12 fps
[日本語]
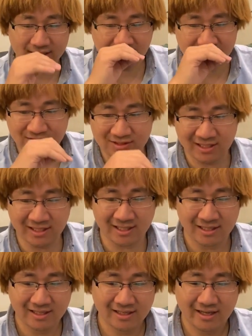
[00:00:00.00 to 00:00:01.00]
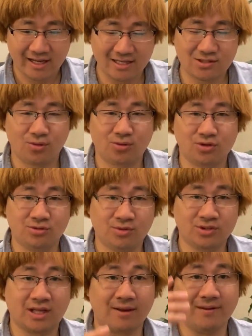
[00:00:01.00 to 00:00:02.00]
らさずにへそ掘り
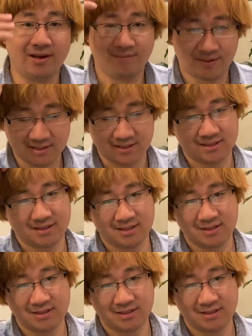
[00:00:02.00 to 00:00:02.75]
を溜めれます